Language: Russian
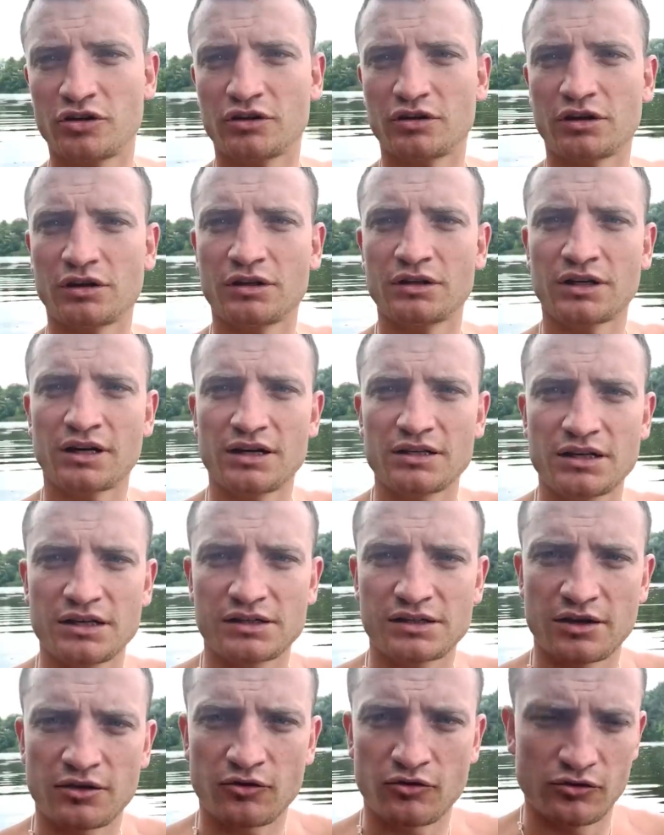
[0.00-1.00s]
Э, находясь
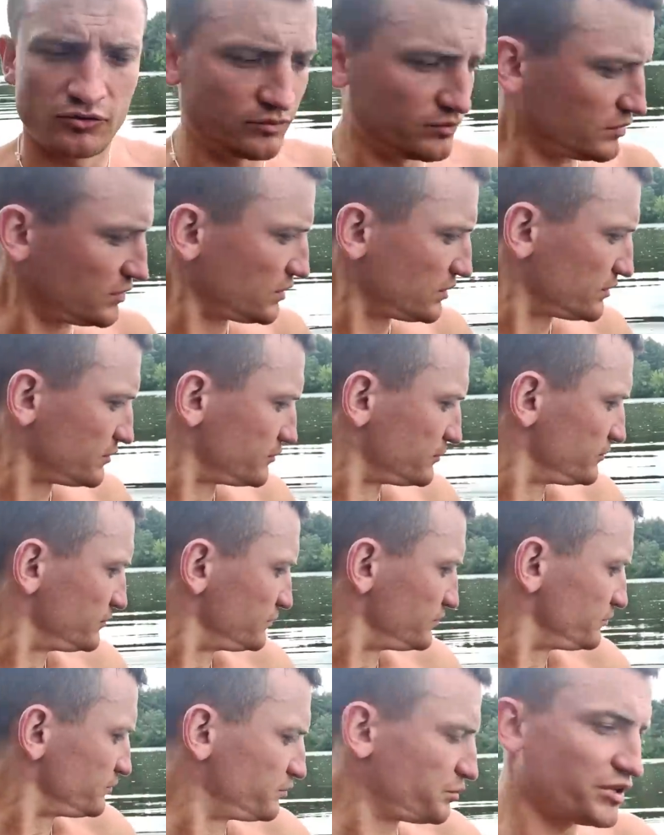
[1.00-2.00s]
в таком
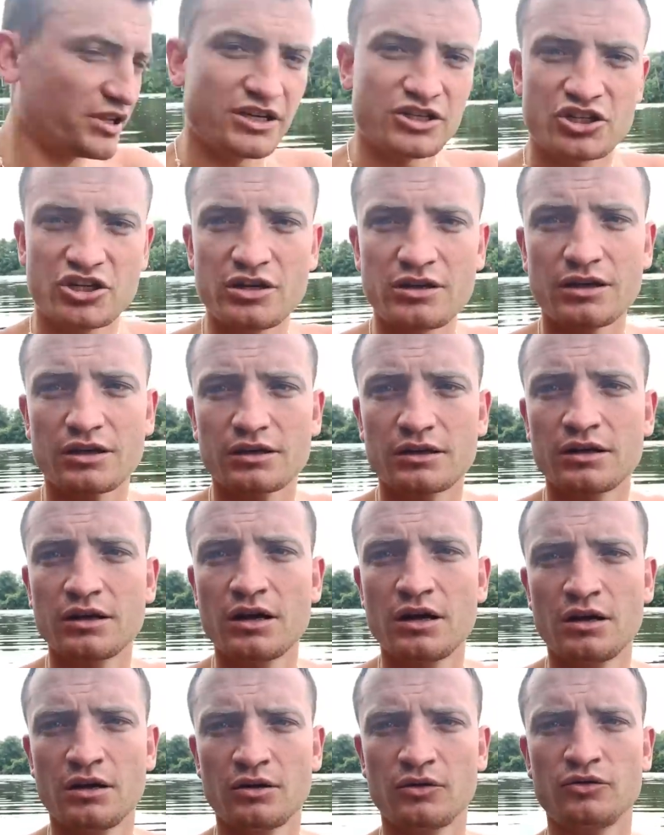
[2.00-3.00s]
э, положении,
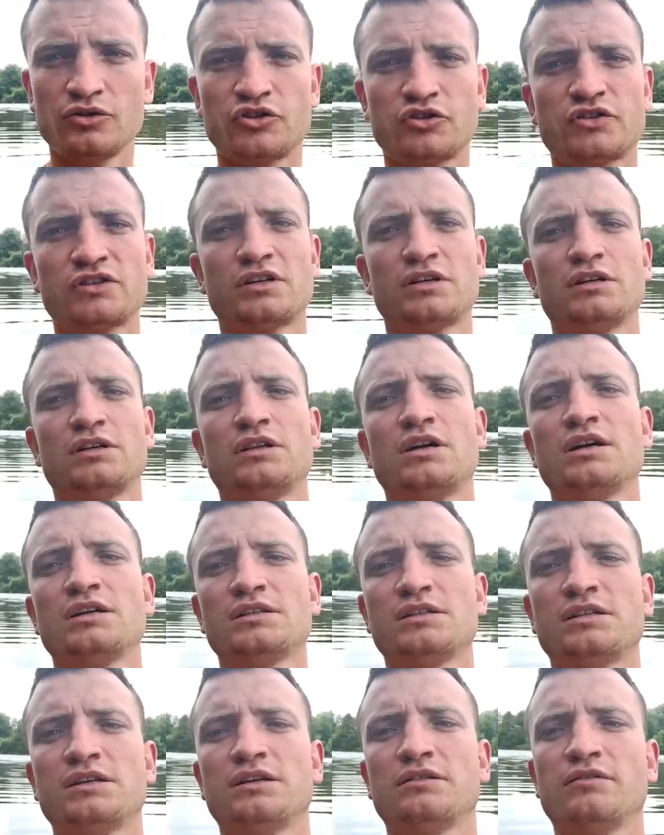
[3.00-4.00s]
хочется
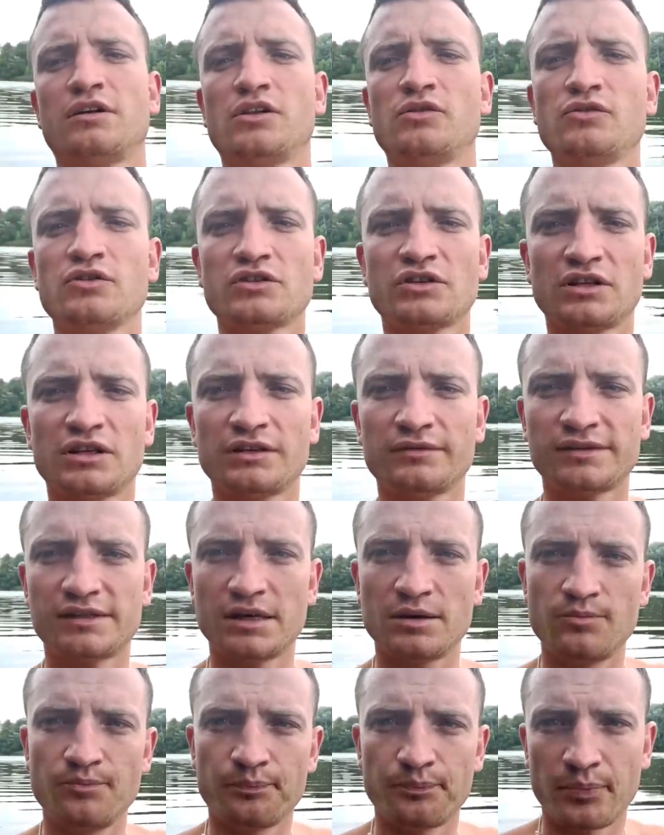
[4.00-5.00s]
дать Володе, да и
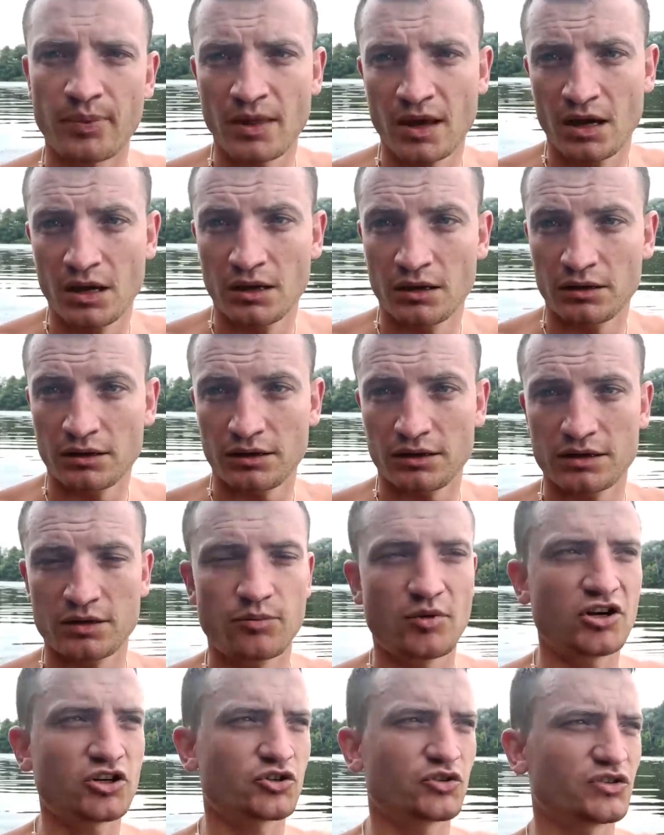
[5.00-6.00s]
всем э,
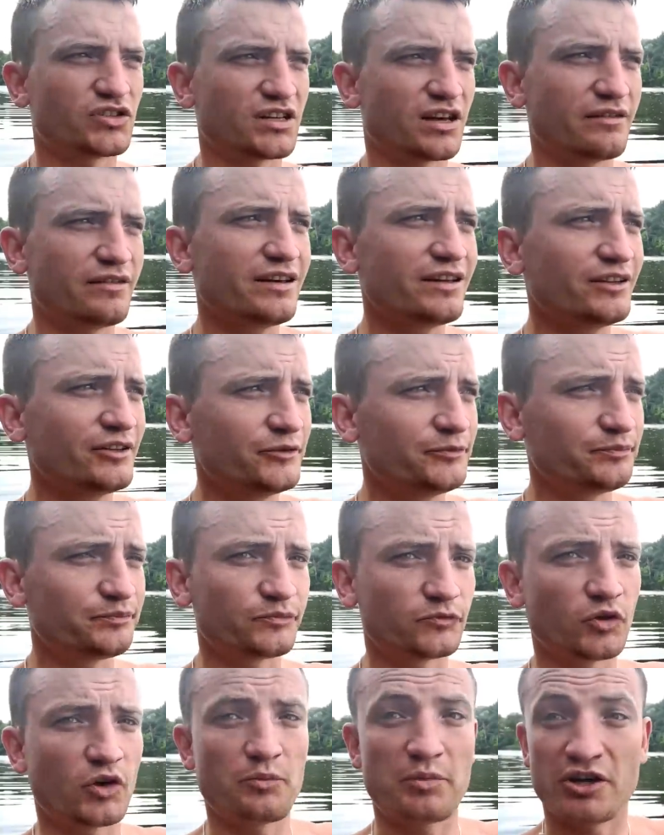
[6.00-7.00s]
небольшой совет.
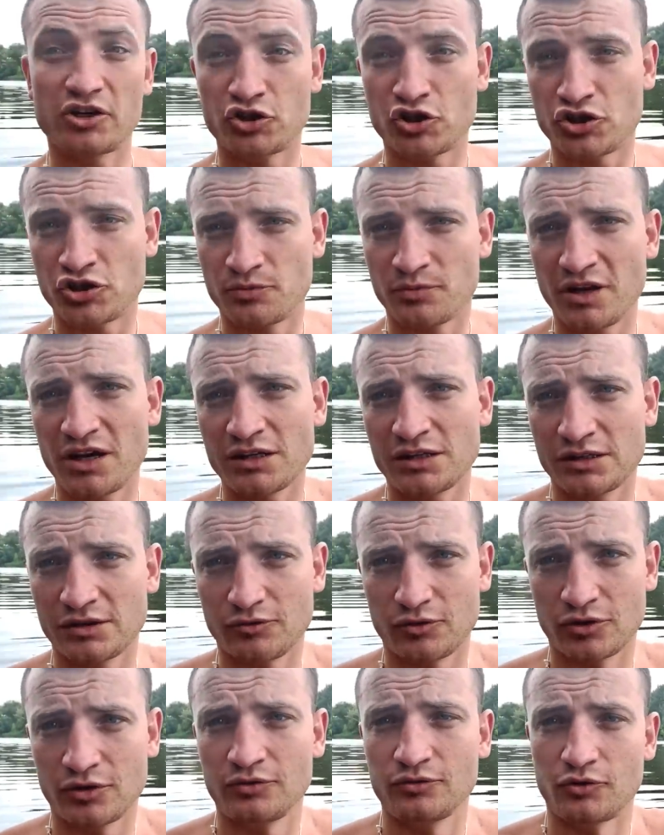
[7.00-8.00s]
Но ну, а прежде чем дать
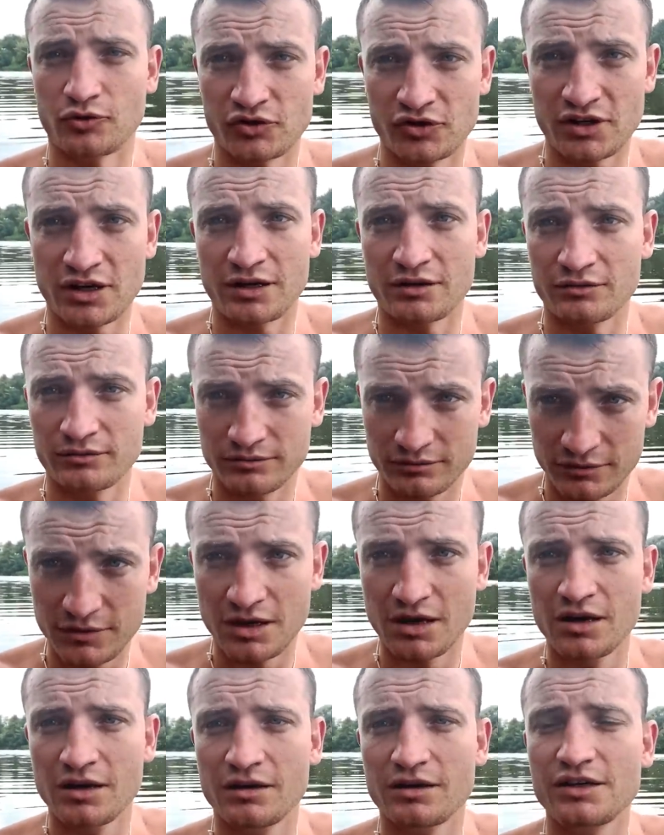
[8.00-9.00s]
его, друзья,
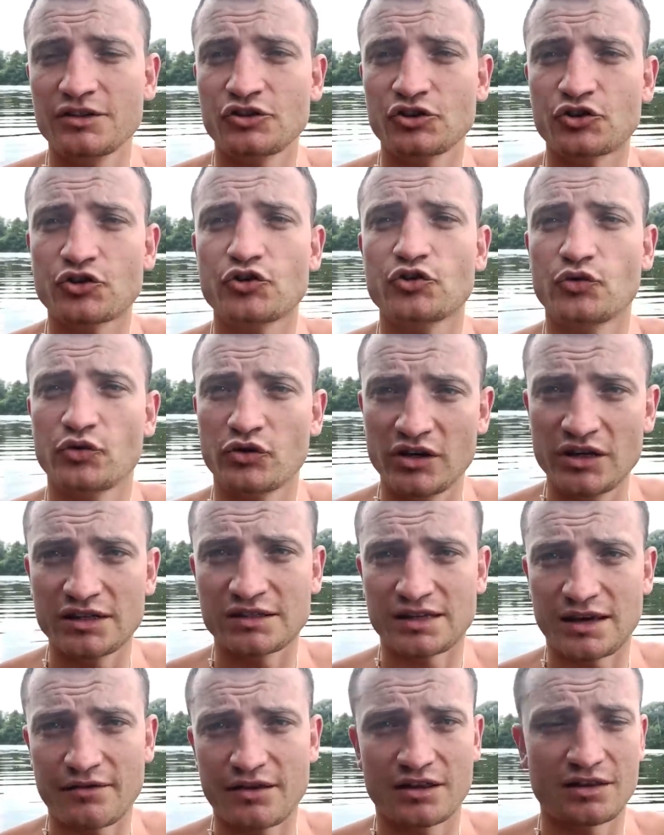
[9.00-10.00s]
есть еще и другие
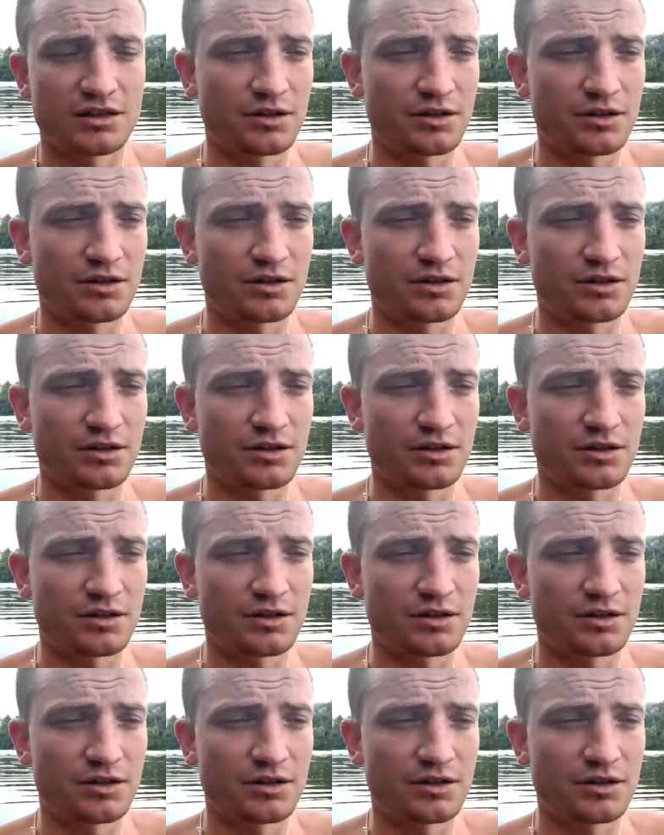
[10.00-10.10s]
советы.